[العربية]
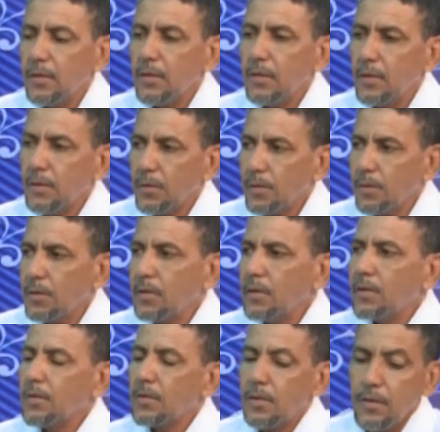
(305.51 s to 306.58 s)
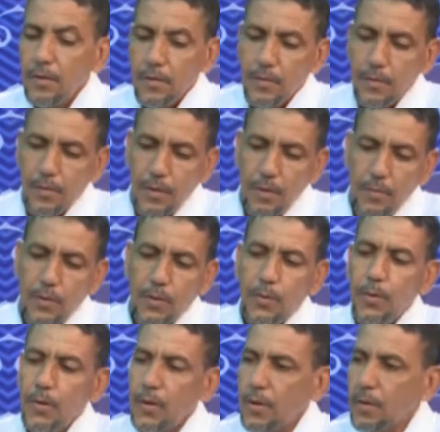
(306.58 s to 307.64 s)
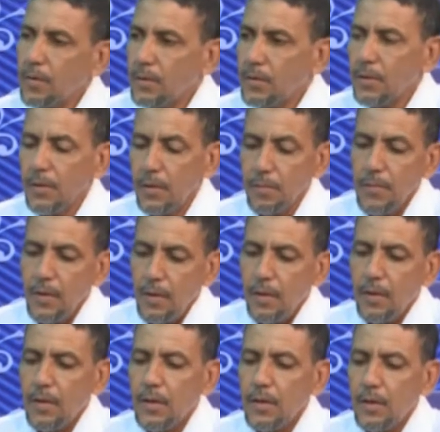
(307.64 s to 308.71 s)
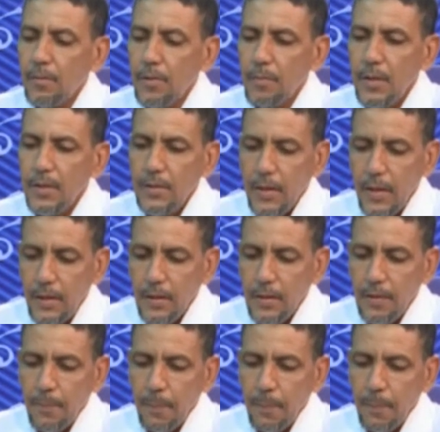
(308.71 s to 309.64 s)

الالكترونيه وتنظيم التوثيق وتنظيم قدر من المسائل